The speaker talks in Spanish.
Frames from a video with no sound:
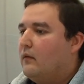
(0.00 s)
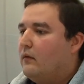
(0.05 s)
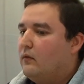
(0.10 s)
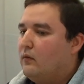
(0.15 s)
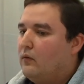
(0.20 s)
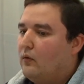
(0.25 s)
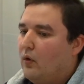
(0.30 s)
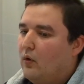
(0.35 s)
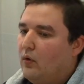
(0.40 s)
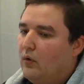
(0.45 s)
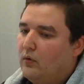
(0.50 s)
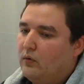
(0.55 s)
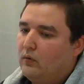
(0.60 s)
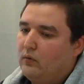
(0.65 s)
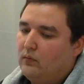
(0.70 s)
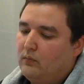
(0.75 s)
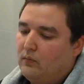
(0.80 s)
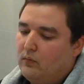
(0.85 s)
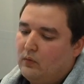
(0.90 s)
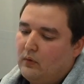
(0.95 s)
todo,
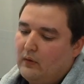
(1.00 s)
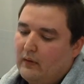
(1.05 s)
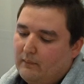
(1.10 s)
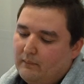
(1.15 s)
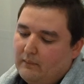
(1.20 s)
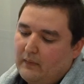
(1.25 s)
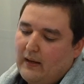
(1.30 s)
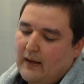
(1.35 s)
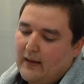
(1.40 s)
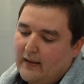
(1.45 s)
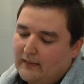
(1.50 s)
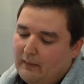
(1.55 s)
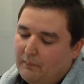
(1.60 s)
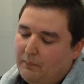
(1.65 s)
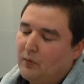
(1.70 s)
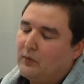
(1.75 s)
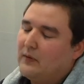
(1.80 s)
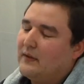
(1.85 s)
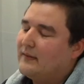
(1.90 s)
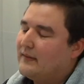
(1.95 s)
la gente
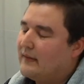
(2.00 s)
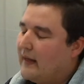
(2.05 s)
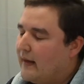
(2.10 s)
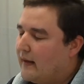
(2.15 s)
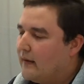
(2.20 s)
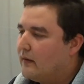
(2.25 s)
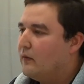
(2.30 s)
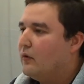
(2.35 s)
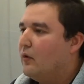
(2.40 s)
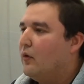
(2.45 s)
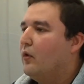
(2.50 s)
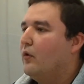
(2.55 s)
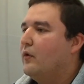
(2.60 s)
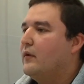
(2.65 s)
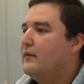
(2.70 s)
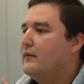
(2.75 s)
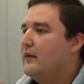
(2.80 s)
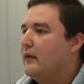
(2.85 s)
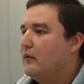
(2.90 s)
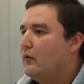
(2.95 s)
protestando,
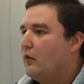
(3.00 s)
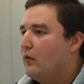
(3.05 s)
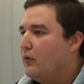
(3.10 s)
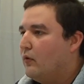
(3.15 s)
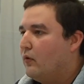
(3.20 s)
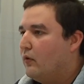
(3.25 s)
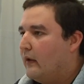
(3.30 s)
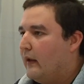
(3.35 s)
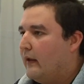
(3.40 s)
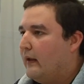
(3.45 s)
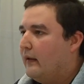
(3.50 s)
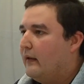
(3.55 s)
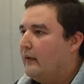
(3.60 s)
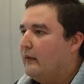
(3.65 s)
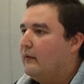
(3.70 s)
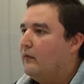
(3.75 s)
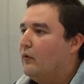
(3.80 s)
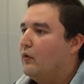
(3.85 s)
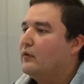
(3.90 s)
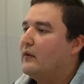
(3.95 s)
diciendo, eh,
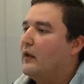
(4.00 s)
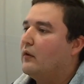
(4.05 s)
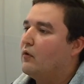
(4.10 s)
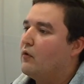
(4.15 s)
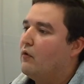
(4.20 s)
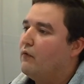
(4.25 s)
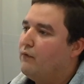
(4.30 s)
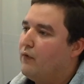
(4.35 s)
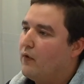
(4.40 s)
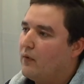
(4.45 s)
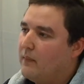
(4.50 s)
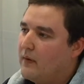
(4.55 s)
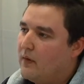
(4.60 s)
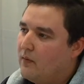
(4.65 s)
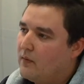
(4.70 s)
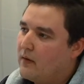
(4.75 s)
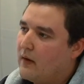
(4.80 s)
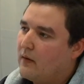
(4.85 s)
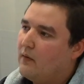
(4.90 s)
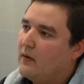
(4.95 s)
no estando conforme
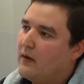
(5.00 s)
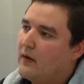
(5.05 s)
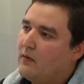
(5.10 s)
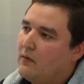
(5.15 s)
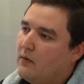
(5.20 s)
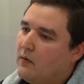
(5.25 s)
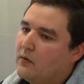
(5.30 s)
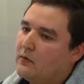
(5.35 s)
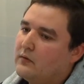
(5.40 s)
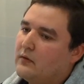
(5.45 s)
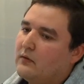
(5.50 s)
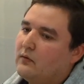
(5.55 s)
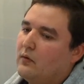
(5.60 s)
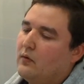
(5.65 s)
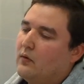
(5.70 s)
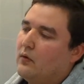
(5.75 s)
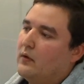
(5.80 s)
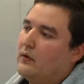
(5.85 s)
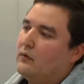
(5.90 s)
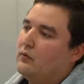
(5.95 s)
nunca con las cosas,
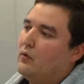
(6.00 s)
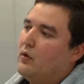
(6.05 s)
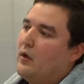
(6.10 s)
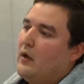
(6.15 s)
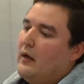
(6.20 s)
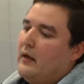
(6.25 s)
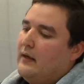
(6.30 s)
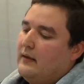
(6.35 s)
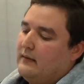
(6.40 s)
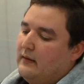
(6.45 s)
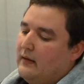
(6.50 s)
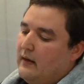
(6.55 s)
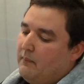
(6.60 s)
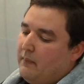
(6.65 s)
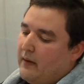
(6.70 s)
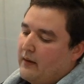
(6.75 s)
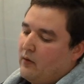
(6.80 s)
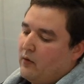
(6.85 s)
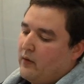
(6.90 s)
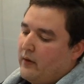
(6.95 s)
todo eso. Sin
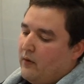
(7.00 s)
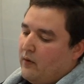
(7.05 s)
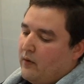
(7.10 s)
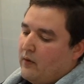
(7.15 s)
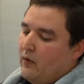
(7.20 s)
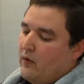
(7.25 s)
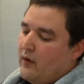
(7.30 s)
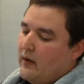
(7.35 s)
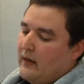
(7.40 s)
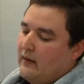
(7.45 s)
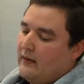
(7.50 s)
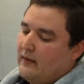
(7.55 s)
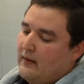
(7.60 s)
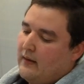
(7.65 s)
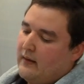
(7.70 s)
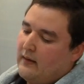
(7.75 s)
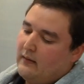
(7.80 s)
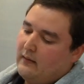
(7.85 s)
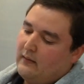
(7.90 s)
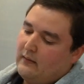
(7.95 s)
embargo, creo que hoy al
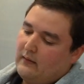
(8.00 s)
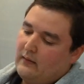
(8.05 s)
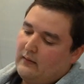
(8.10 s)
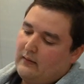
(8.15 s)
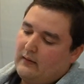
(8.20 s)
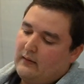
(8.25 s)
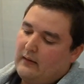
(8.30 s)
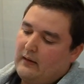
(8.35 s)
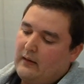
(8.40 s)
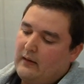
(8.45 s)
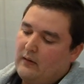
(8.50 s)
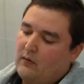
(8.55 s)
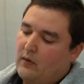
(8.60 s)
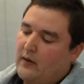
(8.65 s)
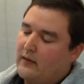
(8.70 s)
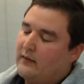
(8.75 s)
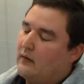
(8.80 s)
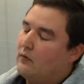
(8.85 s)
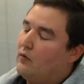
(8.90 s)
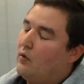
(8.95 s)
día, eh, con
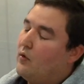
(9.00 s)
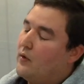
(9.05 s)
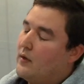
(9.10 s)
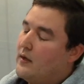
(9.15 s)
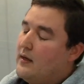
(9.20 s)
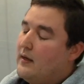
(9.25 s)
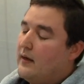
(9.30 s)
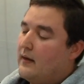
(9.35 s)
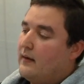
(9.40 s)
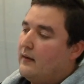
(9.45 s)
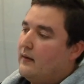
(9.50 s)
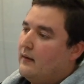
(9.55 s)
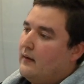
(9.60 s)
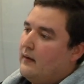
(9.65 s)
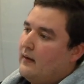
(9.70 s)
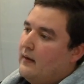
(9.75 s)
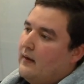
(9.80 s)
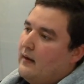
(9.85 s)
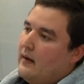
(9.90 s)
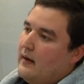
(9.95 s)
la tecnología,
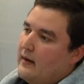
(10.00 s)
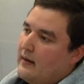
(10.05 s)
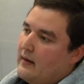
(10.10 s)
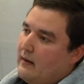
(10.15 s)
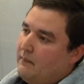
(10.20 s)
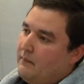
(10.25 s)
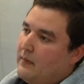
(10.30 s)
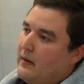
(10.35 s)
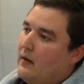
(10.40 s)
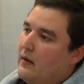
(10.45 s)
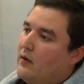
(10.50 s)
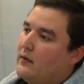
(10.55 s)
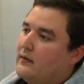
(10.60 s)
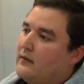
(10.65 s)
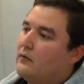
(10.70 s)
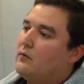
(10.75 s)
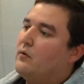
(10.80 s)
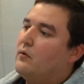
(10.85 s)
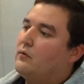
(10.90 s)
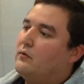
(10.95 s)
han cambiado
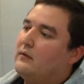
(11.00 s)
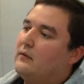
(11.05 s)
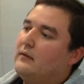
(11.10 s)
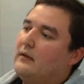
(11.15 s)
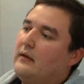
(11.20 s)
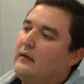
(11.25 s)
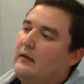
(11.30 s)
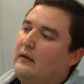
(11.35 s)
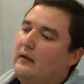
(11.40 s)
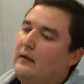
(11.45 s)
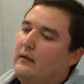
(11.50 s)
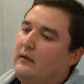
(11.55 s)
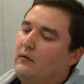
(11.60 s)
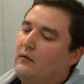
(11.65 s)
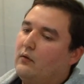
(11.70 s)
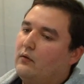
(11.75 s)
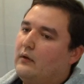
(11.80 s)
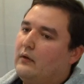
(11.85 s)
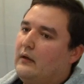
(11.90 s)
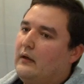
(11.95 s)
esas cosas y,
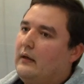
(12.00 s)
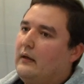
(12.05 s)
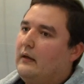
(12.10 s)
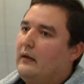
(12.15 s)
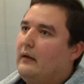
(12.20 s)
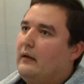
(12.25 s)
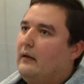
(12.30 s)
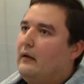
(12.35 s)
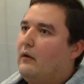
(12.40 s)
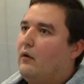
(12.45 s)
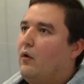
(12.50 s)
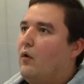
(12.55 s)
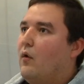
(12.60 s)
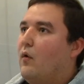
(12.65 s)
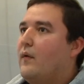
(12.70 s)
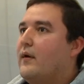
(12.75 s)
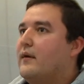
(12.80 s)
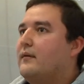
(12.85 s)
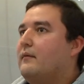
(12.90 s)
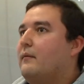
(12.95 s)
y los
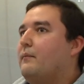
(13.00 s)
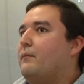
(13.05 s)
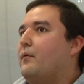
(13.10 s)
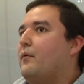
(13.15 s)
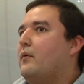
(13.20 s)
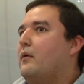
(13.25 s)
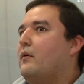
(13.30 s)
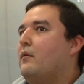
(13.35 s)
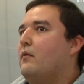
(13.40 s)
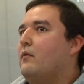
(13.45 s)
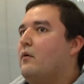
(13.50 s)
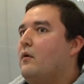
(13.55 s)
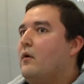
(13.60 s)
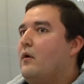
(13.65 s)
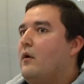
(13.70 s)
jóvenes se han podido